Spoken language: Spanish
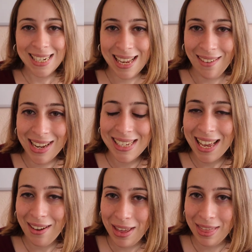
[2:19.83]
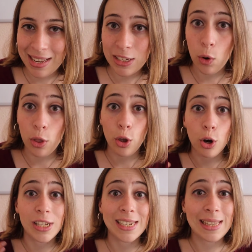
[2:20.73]
Sabéis que a veces cuando
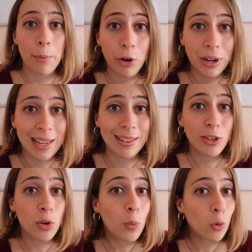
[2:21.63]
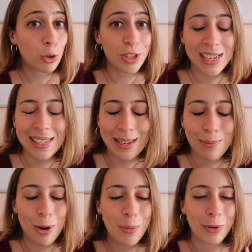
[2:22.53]
nos estamos riendo
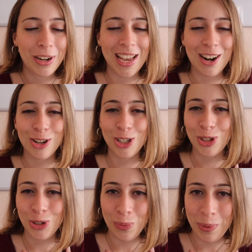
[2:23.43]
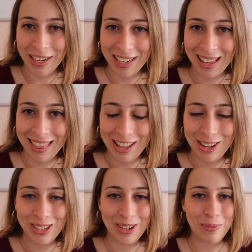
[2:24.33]
muchísimo porque algo es súper
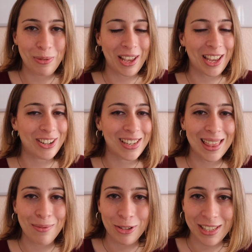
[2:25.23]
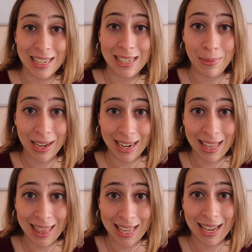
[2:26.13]
gracioso, porque nos hace muchísima
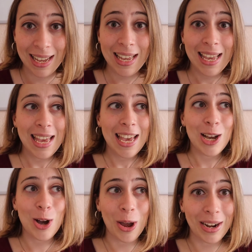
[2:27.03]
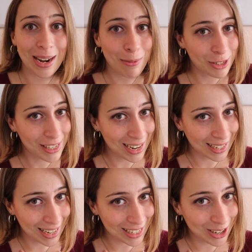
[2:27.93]
gracia, corremos
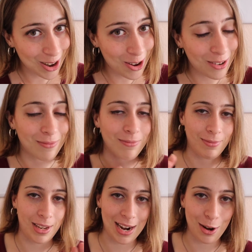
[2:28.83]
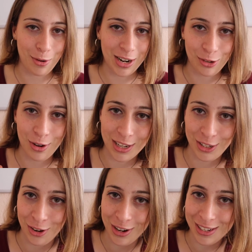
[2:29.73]
el riesgo, en algunas
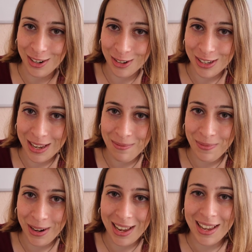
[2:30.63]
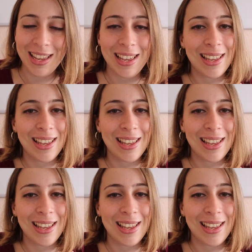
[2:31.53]
ocasiones, no siempre,